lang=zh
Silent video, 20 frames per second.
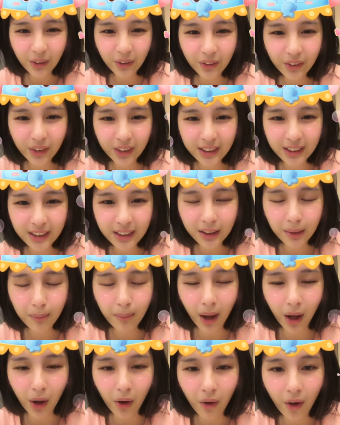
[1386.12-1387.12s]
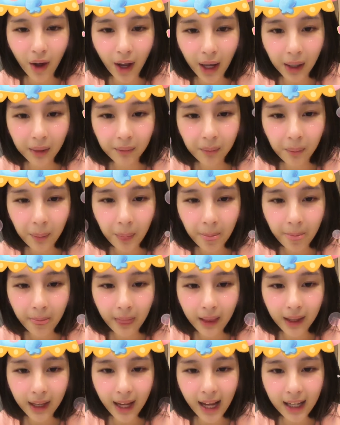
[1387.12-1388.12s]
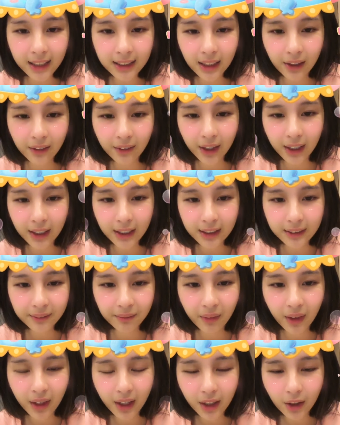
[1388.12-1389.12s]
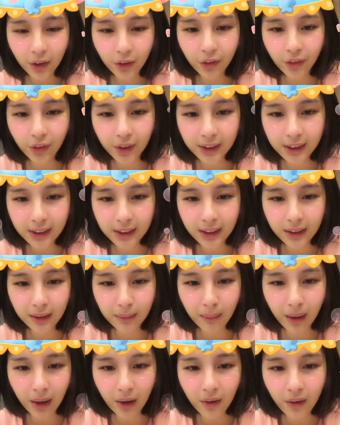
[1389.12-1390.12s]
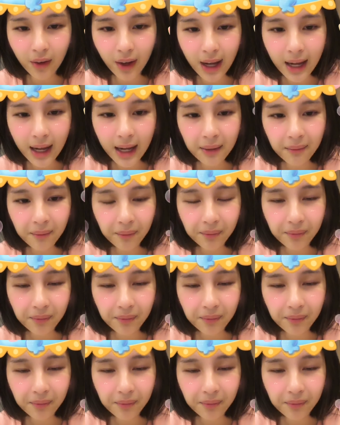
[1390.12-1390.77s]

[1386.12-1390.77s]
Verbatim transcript: 玉人先的蛮花，阿强欢迎。芋圆先生的盲花，